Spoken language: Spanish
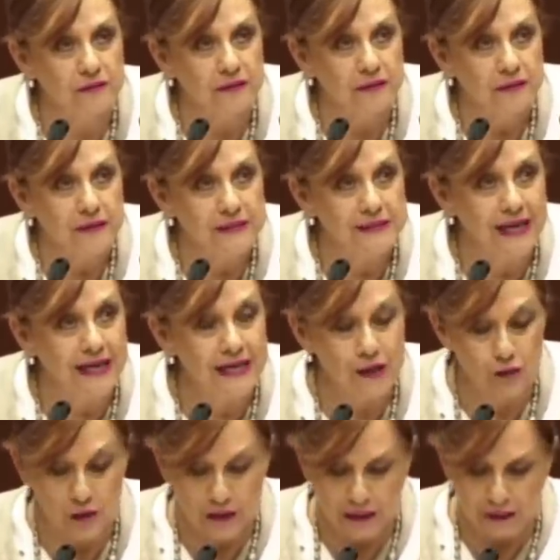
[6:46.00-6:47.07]
se han
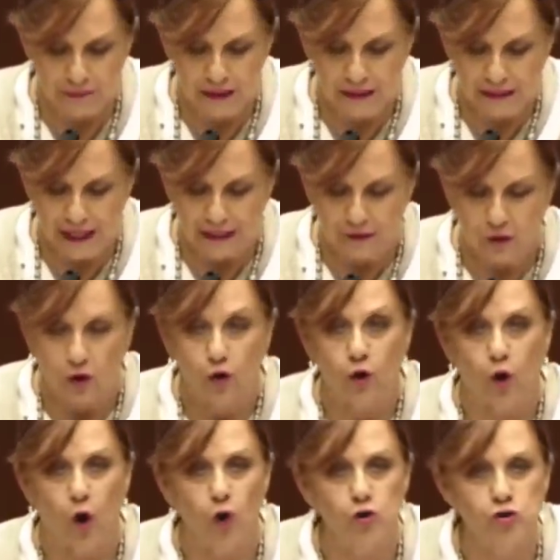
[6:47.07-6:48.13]
ido incrementando
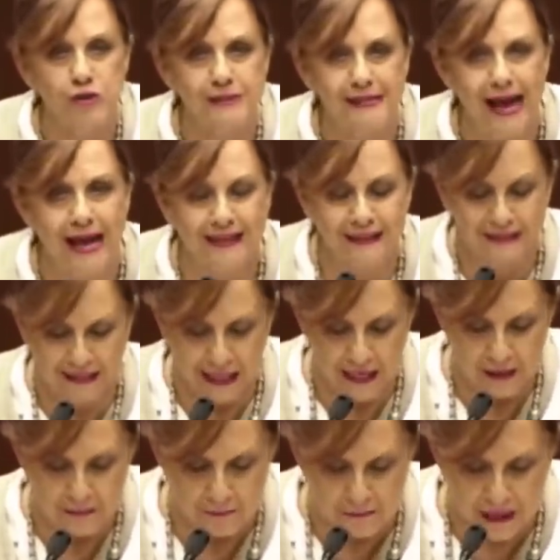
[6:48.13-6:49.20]

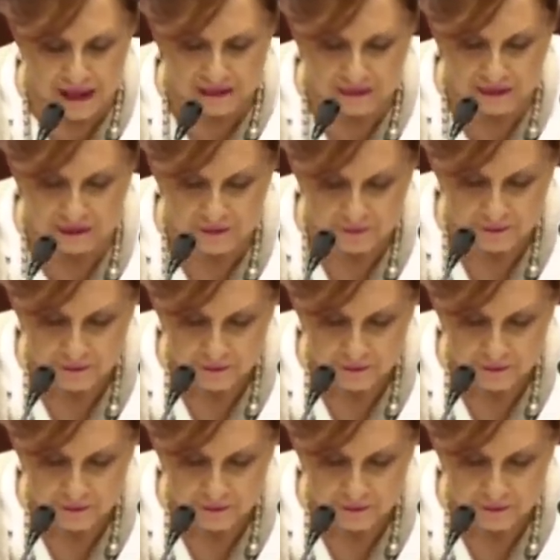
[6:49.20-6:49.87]
constantemente.